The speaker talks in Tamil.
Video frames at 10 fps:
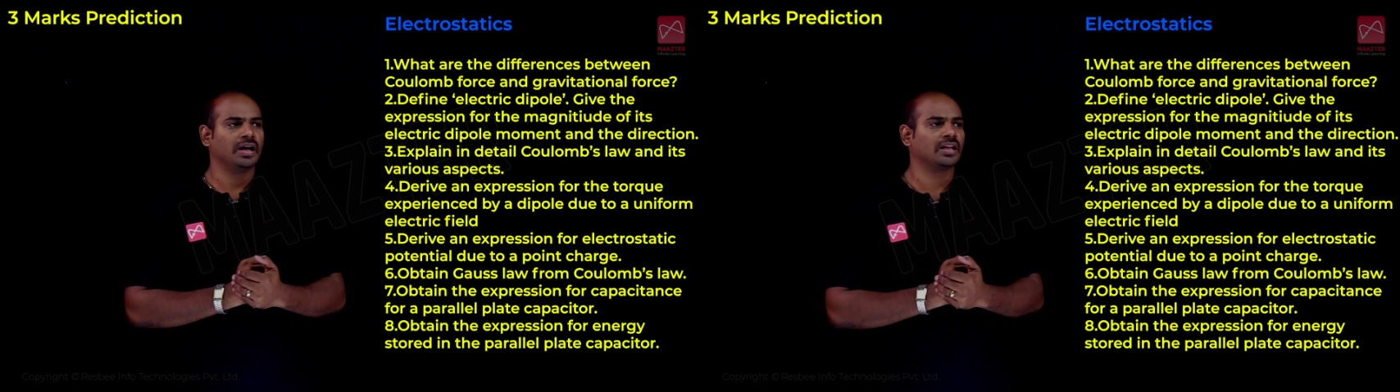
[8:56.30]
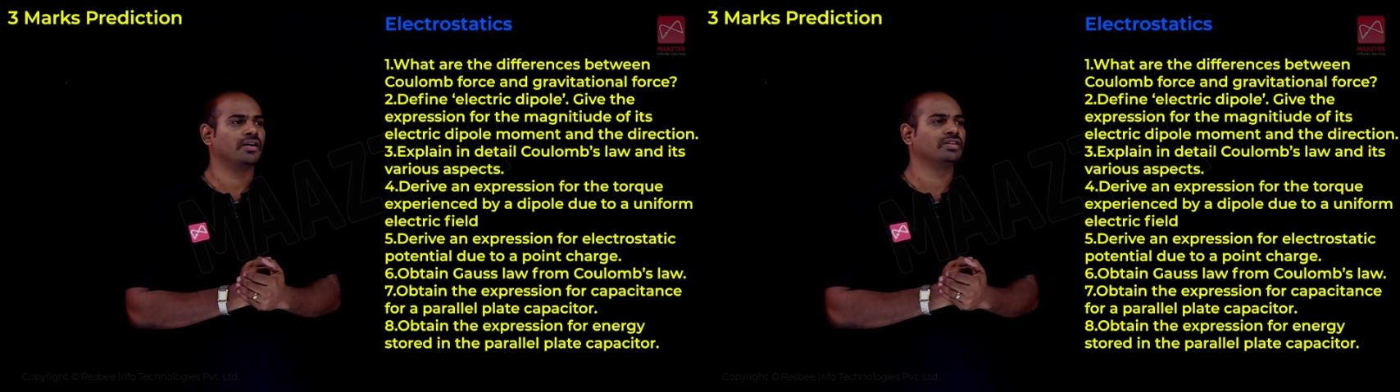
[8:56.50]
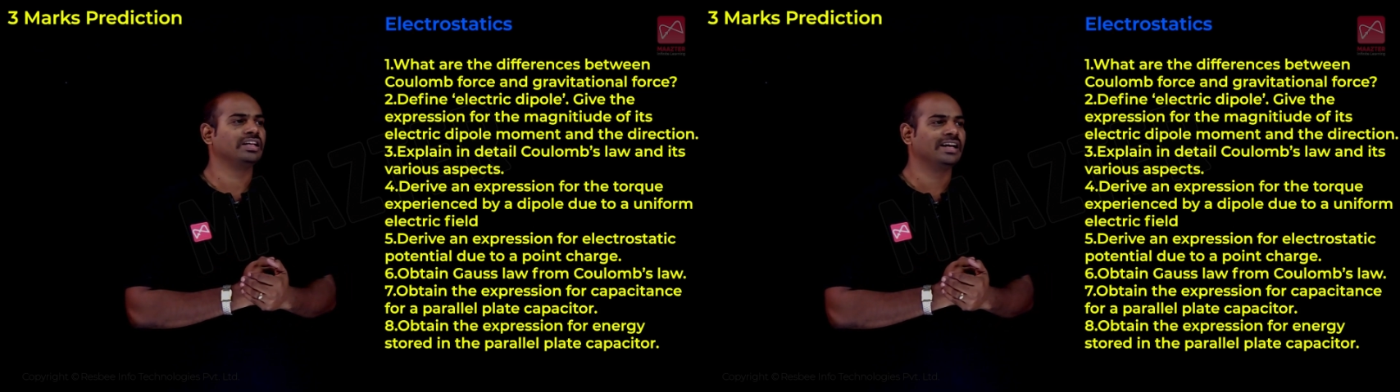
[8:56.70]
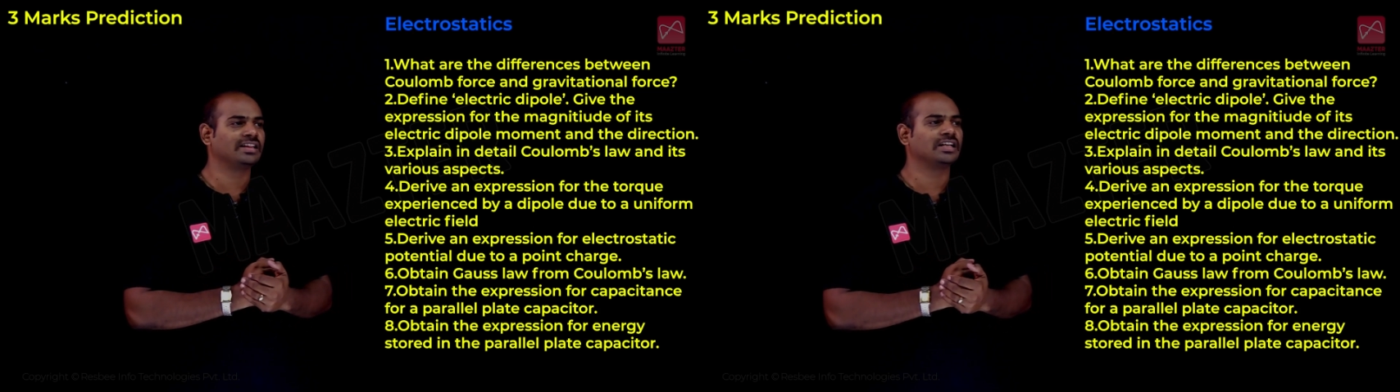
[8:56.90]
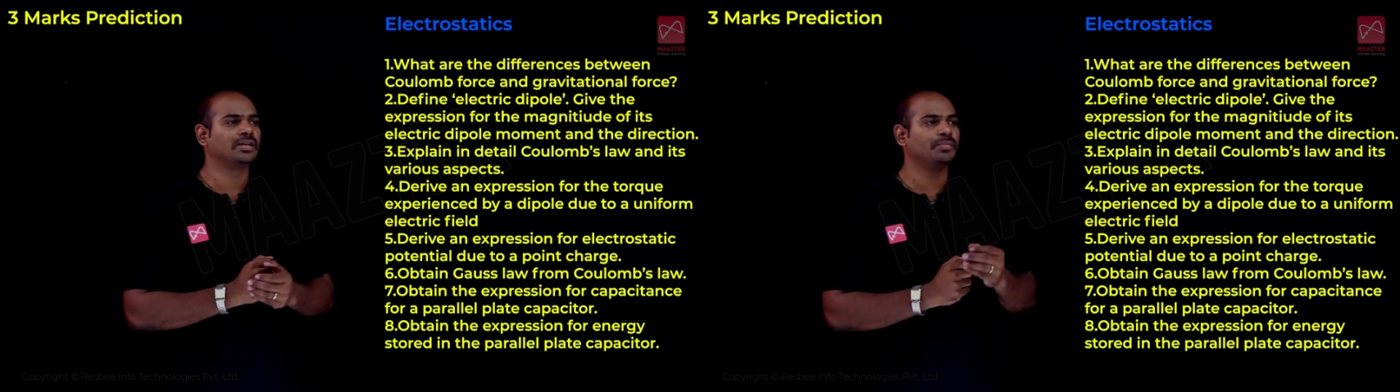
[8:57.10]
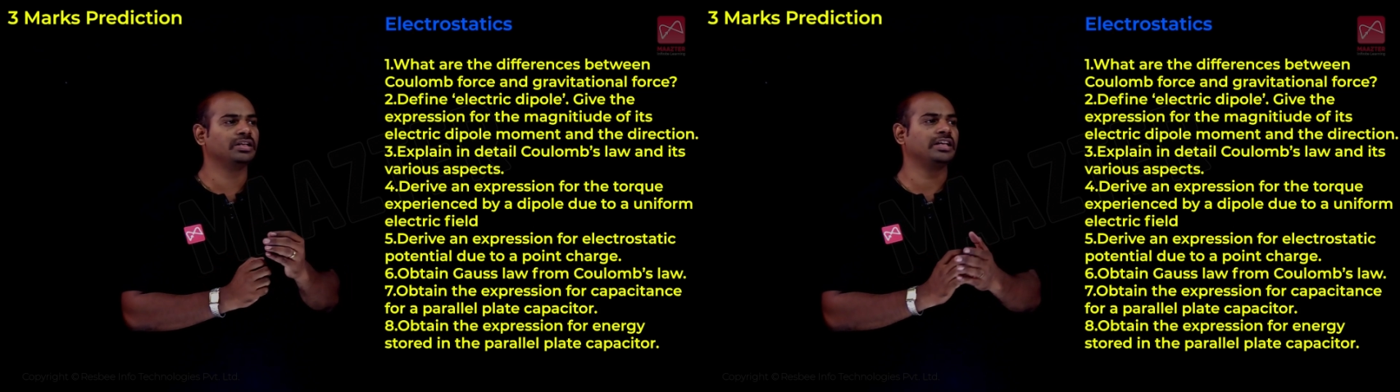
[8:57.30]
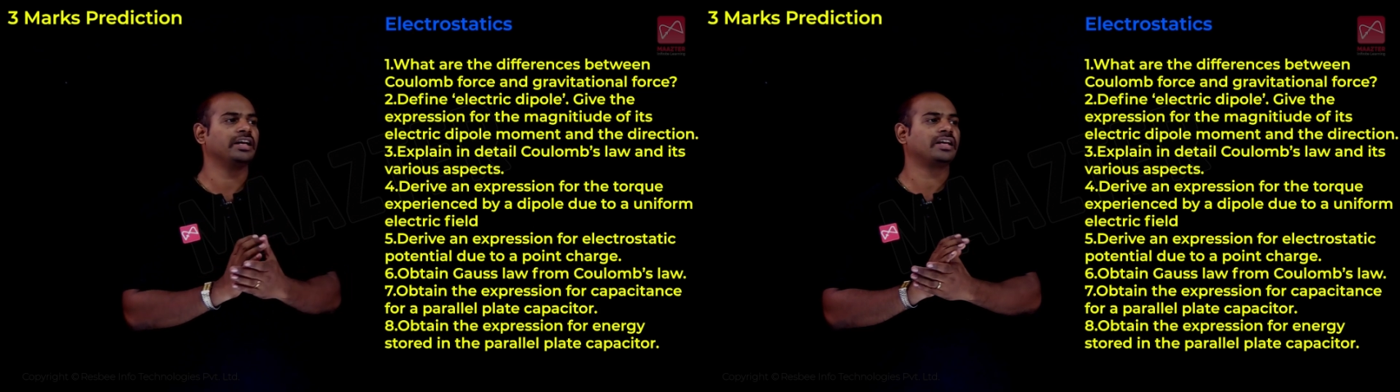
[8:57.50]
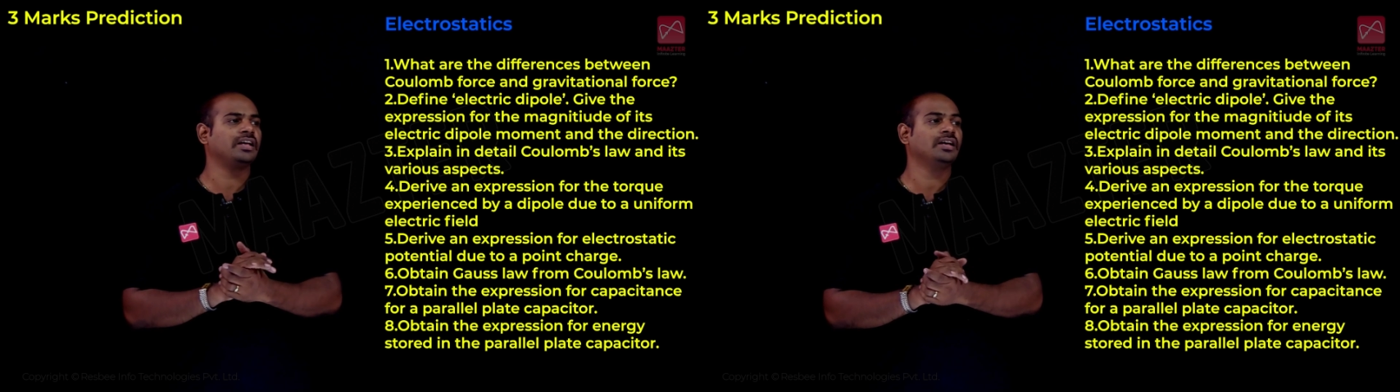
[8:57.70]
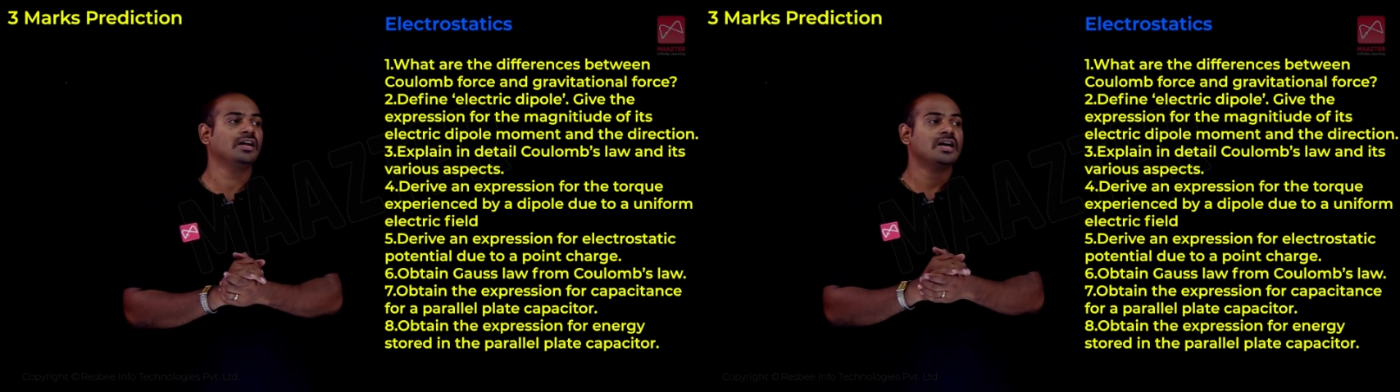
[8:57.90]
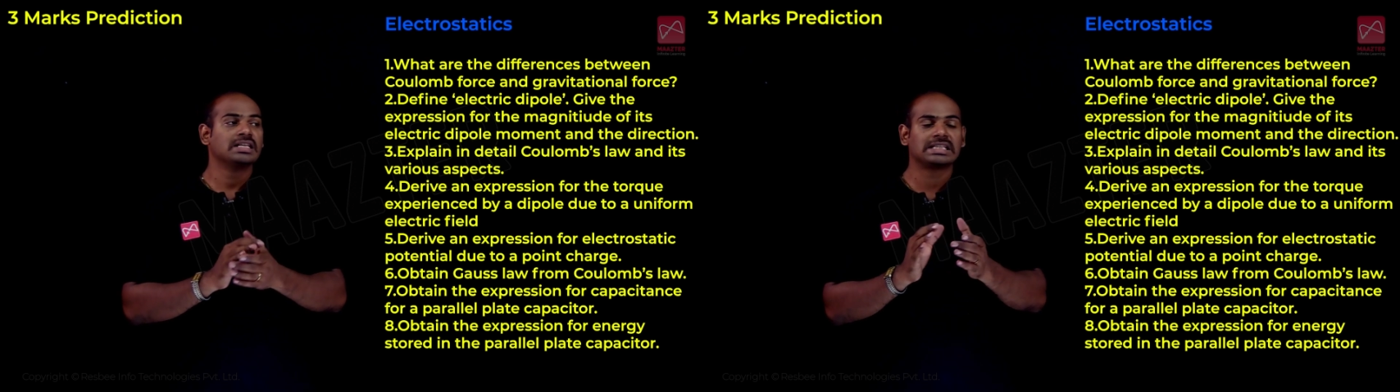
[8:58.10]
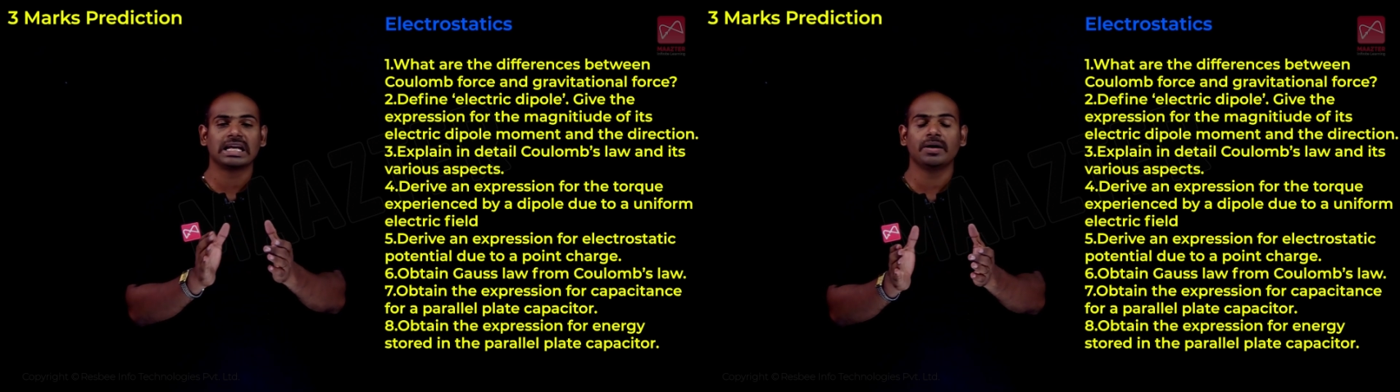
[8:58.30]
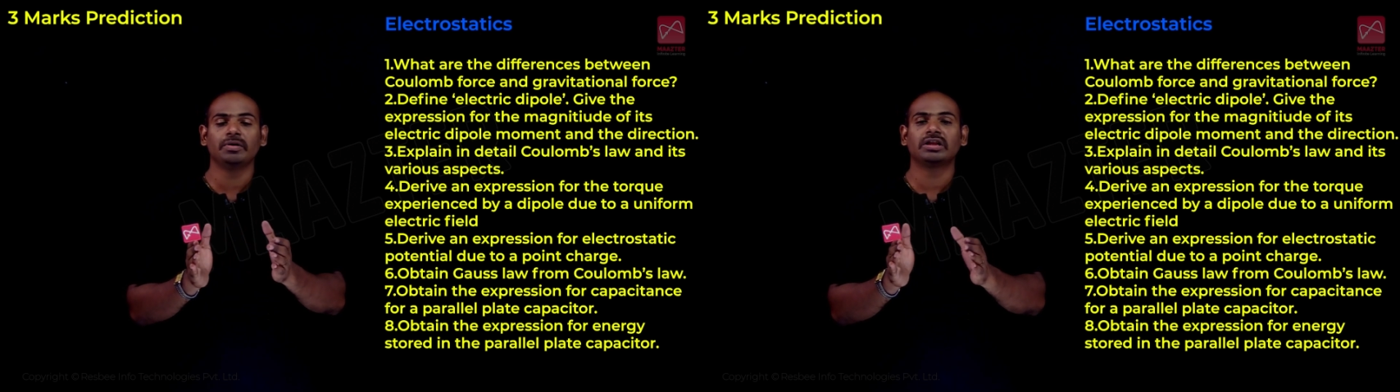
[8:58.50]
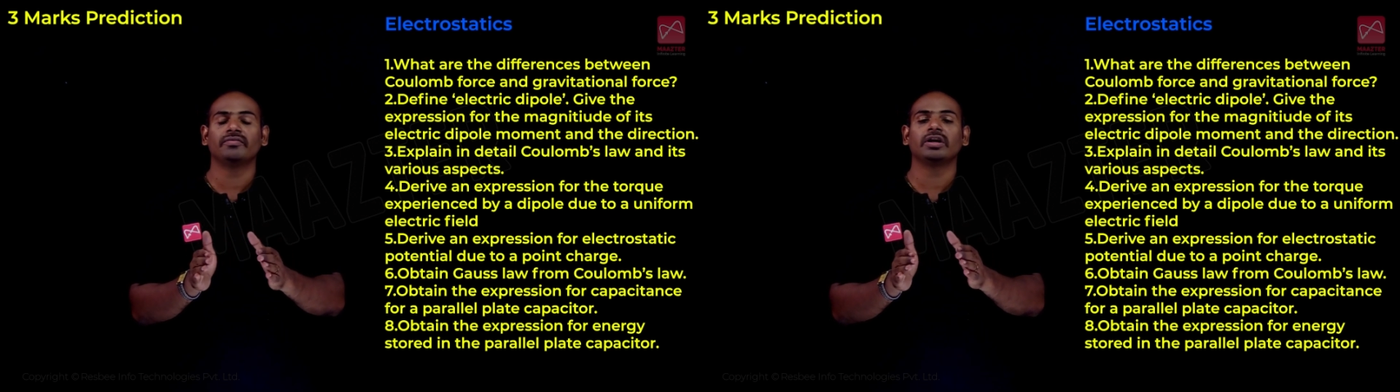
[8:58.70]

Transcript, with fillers: அதாவது இணைத்தட்டு மின்தேக்கியின் சேமித்து